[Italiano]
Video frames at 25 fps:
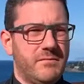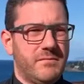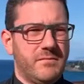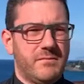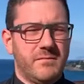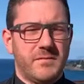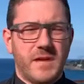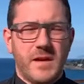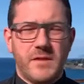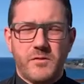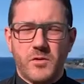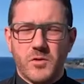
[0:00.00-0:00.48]

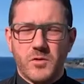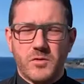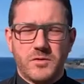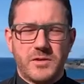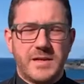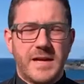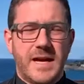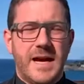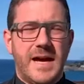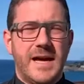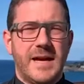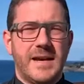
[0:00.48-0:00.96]
dei
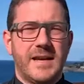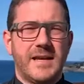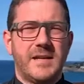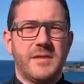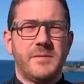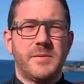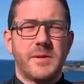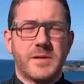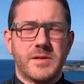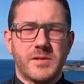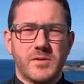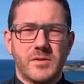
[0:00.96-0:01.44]
volontari,
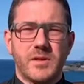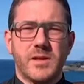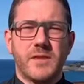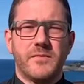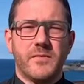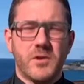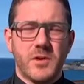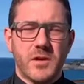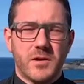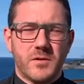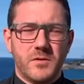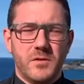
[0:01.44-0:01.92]
di persone che
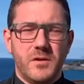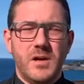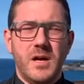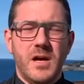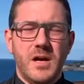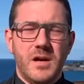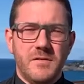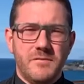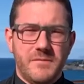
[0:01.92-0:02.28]
vogliano